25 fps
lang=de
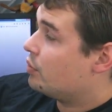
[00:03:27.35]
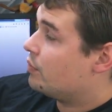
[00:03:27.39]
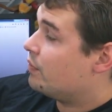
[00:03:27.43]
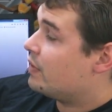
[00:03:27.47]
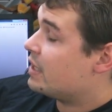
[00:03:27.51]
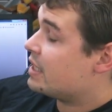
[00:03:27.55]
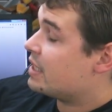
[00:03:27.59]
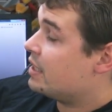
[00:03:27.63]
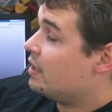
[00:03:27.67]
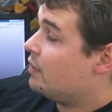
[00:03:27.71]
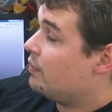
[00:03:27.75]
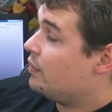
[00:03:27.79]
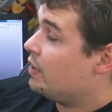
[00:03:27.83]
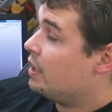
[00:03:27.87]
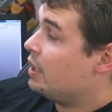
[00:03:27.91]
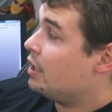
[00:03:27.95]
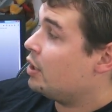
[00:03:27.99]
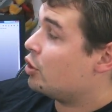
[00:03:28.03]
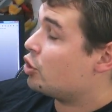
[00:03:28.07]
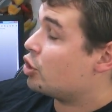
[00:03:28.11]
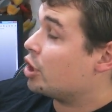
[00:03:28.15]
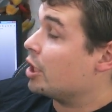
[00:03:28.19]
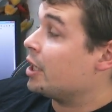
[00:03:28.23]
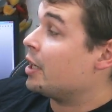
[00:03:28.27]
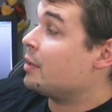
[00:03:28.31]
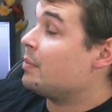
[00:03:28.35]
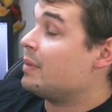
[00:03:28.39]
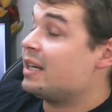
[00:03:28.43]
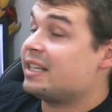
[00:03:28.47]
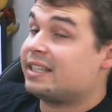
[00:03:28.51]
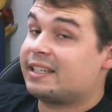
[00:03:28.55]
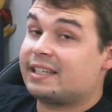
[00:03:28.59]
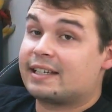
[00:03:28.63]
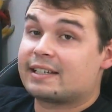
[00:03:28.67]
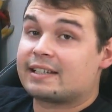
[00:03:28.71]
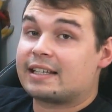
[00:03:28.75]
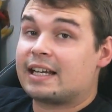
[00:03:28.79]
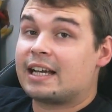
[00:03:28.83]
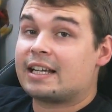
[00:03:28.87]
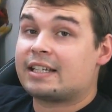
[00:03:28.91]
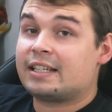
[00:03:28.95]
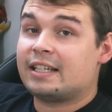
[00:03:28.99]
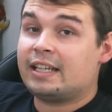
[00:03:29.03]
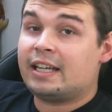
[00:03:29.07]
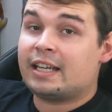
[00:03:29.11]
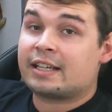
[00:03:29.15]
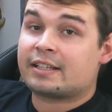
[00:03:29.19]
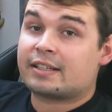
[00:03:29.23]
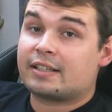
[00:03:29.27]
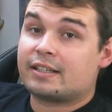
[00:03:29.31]
Was sehen wir hier? Standardmäßiges
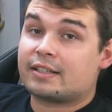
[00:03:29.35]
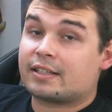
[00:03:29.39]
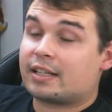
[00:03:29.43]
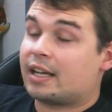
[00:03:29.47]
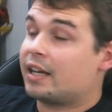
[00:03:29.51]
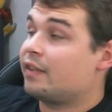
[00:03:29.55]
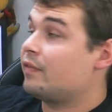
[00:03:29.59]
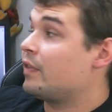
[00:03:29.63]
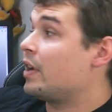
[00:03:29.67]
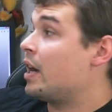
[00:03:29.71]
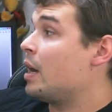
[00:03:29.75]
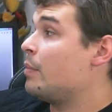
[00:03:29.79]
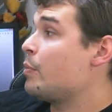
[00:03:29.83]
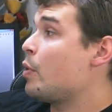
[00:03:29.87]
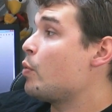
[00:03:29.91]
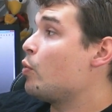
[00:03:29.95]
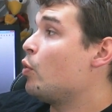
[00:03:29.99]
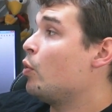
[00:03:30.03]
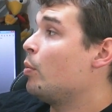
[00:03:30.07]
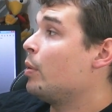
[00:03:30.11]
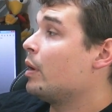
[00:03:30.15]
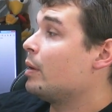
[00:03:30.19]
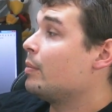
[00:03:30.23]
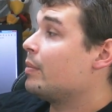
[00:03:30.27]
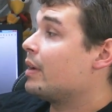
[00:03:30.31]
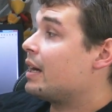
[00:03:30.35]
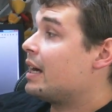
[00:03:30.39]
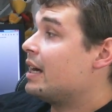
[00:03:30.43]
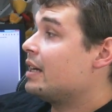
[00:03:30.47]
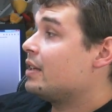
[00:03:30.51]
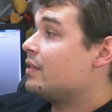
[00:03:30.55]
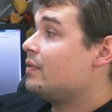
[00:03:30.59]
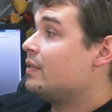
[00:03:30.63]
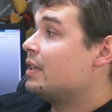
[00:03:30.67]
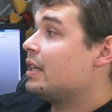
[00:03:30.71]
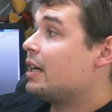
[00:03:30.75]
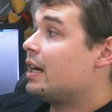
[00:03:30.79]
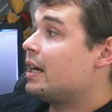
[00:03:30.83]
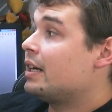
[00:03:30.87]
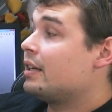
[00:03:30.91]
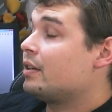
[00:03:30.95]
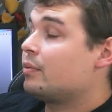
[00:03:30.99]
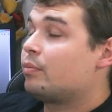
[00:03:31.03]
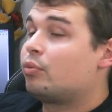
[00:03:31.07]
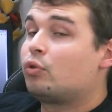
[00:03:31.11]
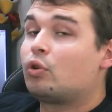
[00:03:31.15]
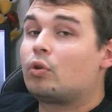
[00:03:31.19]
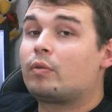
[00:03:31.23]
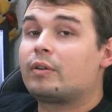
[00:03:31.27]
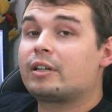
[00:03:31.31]
ATX-Design. Wir haben im oberen Bereich wieder
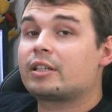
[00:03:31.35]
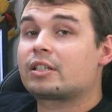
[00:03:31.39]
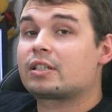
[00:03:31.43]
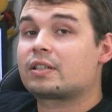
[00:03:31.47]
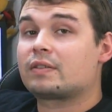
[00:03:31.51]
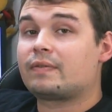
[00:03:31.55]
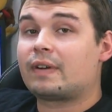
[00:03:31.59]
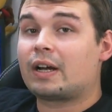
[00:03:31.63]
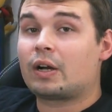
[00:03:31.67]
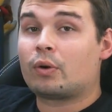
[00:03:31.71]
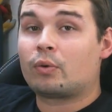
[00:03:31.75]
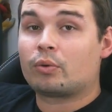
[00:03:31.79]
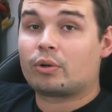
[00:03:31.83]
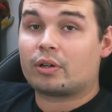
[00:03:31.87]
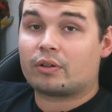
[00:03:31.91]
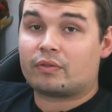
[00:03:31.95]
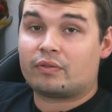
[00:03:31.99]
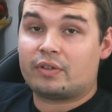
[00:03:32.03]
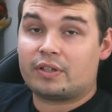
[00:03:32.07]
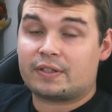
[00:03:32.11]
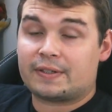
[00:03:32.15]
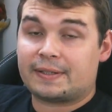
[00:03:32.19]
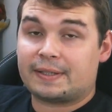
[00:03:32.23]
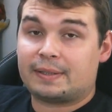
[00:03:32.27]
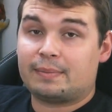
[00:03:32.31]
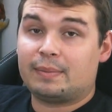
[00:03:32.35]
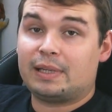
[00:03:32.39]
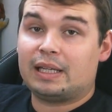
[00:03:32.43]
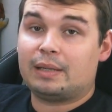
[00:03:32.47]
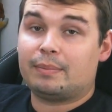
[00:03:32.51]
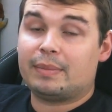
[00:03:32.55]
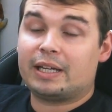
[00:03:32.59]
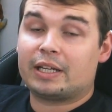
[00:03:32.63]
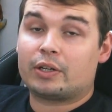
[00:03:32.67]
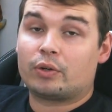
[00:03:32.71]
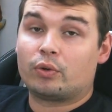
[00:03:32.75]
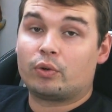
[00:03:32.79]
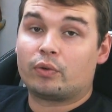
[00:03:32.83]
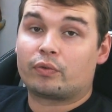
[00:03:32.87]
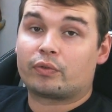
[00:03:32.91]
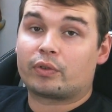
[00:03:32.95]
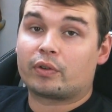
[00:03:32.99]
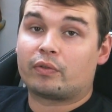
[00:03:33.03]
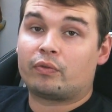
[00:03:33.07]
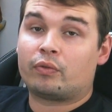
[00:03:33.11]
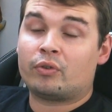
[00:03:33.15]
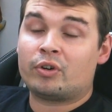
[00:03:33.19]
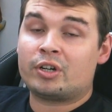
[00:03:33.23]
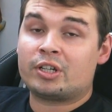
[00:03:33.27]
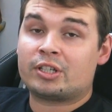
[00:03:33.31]
einen Purings 240 mm
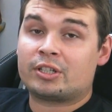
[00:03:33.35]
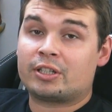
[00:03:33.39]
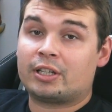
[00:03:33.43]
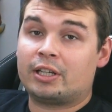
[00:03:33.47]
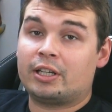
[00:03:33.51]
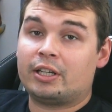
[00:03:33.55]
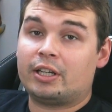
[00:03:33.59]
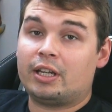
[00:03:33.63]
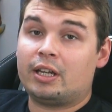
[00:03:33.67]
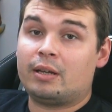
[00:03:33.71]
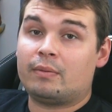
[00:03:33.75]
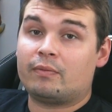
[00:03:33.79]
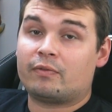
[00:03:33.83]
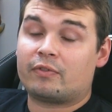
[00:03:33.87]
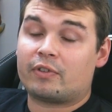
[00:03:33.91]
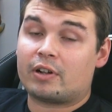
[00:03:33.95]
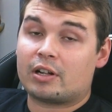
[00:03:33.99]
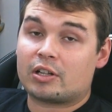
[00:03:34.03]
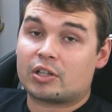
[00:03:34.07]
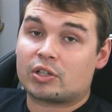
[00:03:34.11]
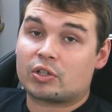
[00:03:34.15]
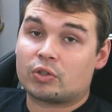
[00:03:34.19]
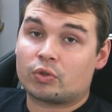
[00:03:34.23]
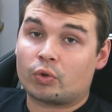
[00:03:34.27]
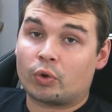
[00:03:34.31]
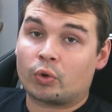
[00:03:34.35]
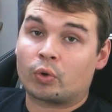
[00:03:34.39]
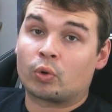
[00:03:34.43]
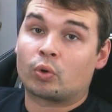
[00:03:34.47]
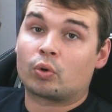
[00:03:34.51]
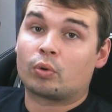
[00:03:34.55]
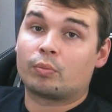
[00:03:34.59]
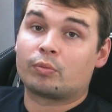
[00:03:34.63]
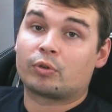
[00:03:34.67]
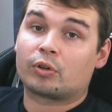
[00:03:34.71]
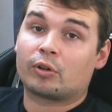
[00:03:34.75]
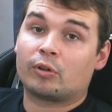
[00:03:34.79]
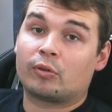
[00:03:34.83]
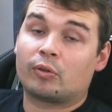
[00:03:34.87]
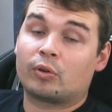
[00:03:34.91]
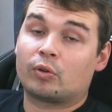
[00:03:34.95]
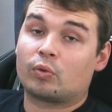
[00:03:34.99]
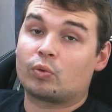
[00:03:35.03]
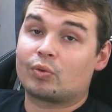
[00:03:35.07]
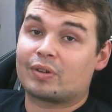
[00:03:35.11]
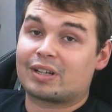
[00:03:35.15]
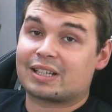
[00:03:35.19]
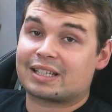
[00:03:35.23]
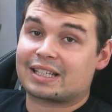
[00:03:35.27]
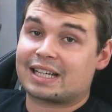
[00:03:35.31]
Lüfter vorinstalliert, ebenfalls 900 Umdrehungen
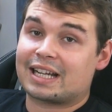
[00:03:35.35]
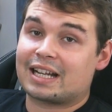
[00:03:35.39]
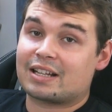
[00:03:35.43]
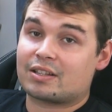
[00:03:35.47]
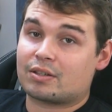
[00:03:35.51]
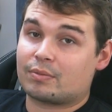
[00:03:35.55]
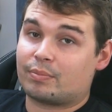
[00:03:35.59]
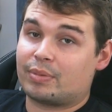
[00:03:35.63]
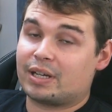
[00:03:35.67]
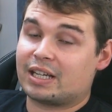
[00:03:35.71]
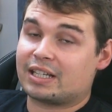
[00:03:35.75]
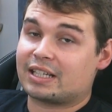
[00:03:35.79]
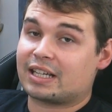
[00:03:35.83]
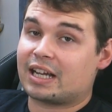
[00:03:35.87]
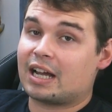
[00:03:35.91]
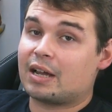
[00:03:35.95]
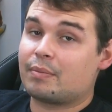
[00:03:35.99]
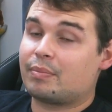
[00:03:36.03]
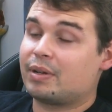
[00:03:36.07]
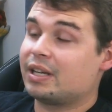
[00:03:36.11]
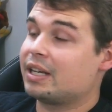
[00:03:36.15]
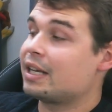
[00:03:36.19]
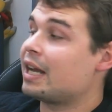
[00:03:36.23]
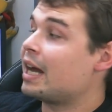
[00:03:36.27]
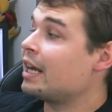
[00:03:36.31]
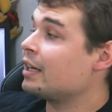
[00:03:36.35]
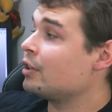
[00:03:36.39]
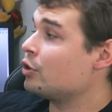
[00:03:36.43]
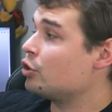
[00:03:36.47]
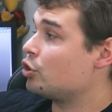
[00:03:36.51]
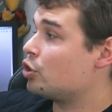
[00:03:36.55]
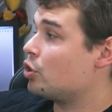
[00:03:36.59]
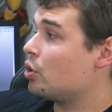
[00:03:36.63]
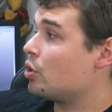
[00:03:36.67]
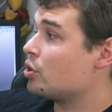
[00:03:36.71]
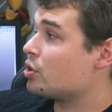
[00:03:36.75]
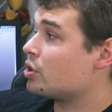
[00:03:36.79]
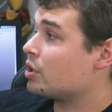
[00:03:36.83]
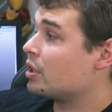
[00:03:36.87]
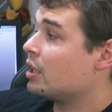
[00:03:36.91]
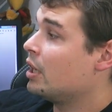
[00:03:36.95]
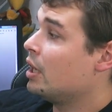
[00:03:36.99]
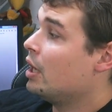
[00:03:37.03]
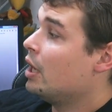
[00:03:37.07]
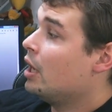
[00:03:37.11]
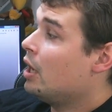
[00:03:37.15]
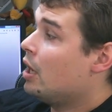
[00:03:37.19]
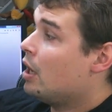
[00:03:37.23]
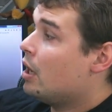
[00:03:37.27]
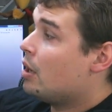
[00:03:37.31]
und das Ganze per 3-Pin angeschlossen.
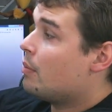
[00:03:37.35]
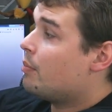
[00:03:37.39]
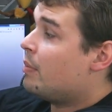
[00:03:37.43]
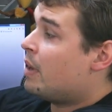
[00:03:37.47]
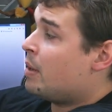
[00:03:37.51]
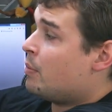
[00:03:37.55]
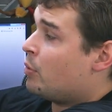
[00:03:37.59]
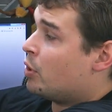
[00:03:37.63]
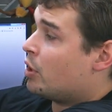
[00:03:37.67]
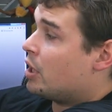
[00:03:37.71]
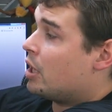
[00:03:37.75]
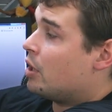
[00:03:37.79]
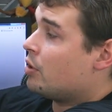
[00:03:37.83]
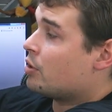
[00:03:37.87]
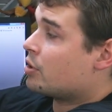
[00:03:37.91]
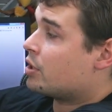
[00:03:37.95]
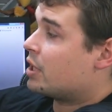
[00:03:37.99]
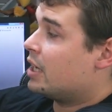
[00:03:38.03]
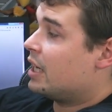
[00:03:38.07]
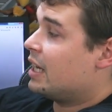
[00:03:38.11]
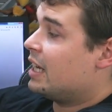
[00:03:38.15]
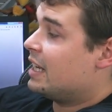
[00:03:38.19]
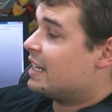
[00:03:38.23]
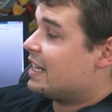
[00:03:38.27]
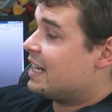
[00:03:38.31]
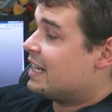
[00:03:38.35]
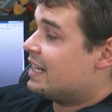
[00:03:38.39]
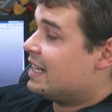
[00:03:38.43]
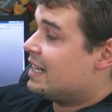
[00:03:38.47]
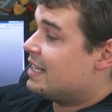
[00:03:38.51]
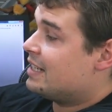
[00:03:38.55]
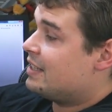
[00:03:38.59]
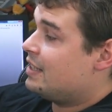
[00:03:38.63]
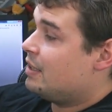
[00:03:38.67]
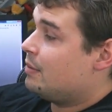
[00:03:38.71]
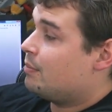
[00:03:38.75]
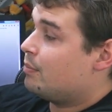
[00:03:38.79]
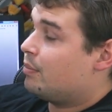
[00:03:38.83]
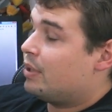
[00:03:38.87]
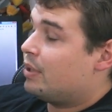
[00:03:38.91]
Mainboard-Ausgänge, dann 7